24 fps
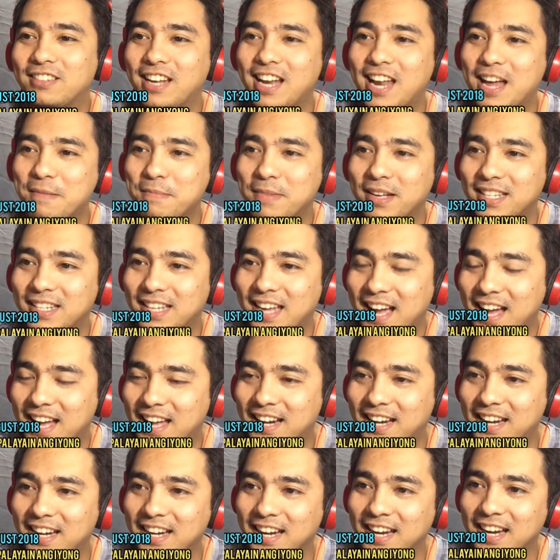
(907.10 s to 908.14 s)
Salamat
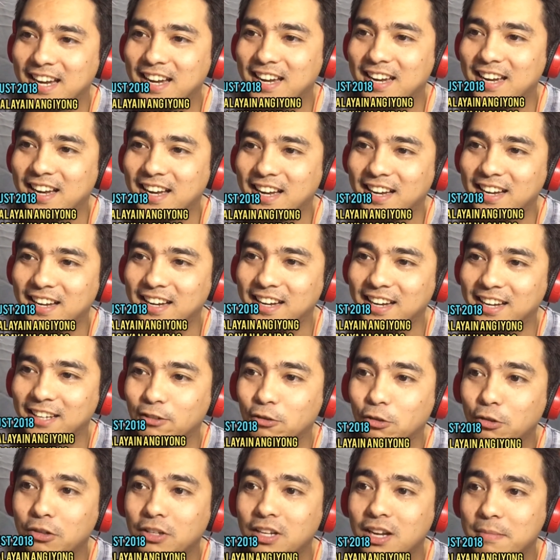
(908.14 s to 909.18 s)
Karen ha. Eh,
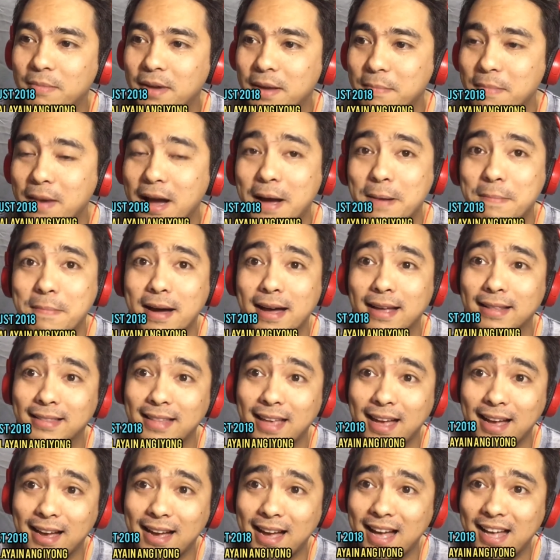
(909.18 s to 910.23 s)
tulog na ba yung mga
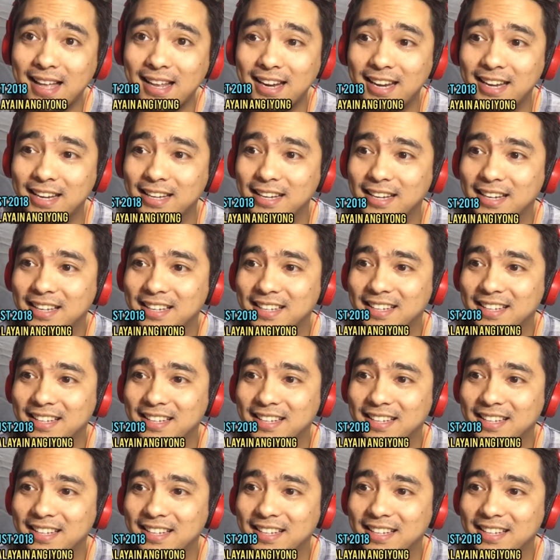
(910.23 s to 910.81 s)
bata, Karen?